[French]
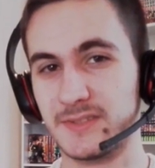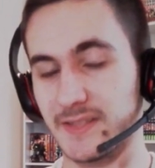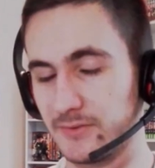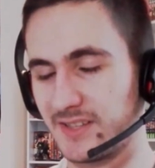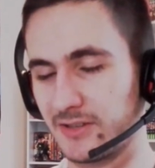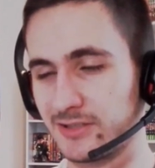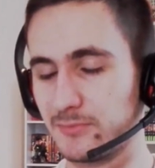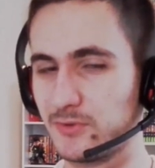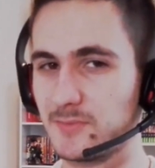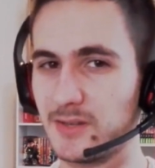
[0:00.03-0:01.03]
Salut c'est
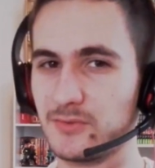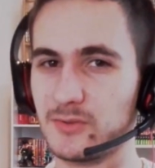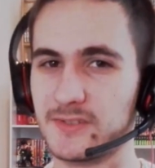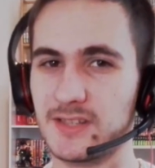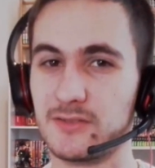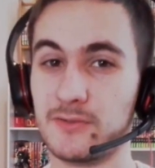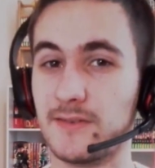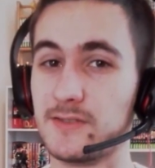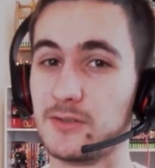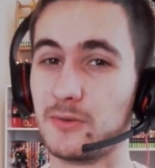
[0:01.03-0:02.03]
Quantibus, bienvenue dans cette
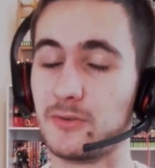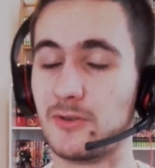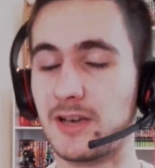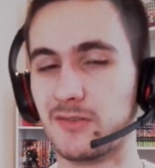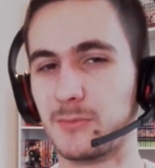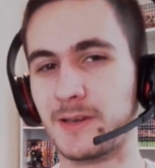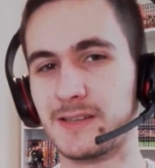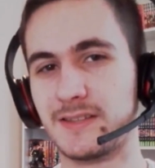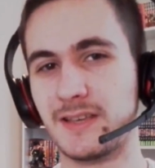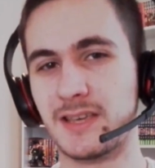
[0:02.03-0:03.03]
nouvelle vidéo de la rubrique
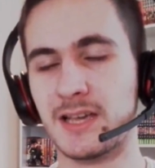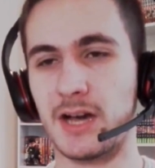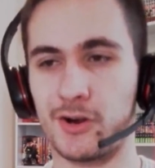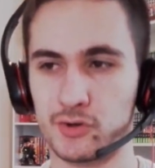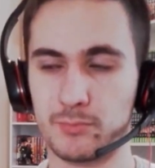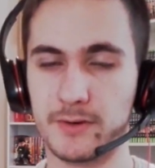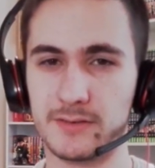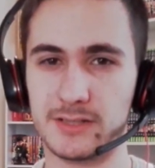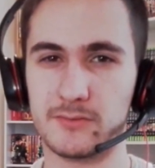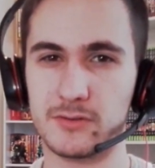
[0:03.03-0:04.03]
critique. Alors je vous
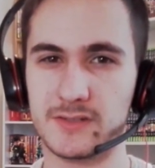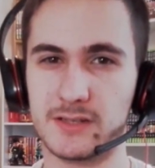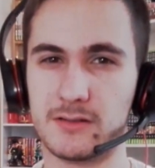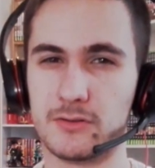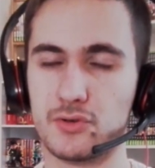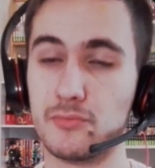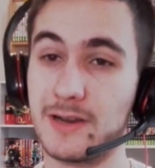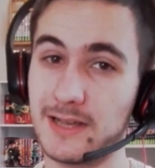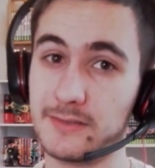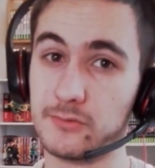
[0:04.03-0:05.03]
préviens d'avance, hein, je suis
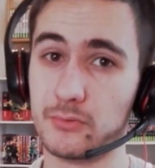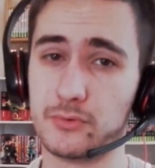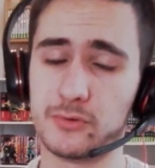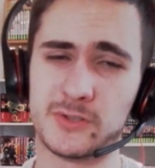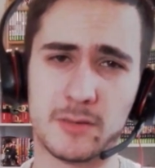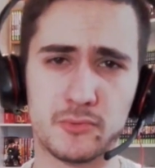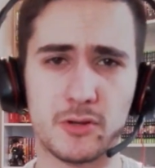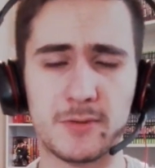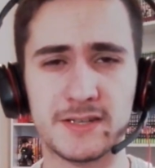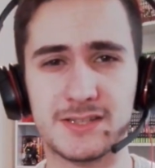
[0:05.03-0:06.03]
malade donc euh, c'est un peu
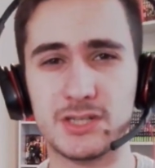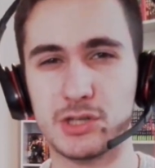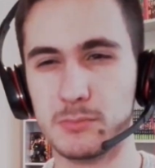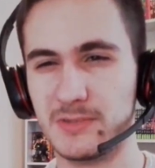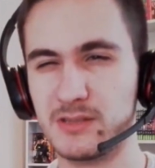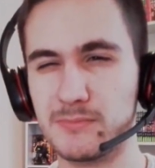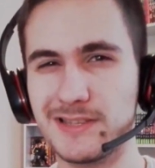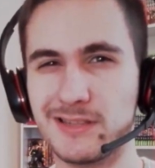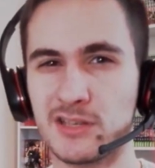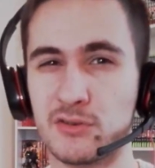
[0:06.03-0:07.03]
normal si j'ai une petite
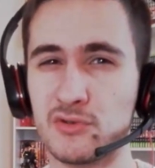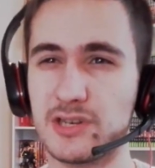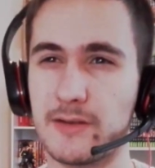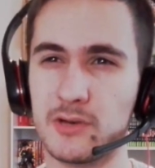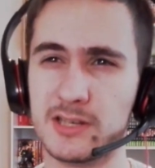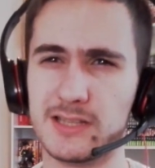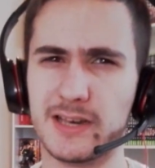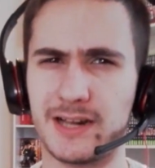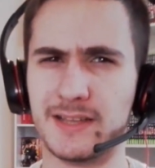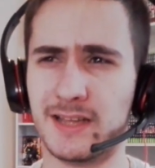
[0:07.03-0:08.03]
mine et que j'ai la voix qui
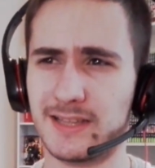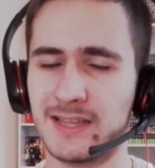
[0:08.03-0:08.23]
déraille.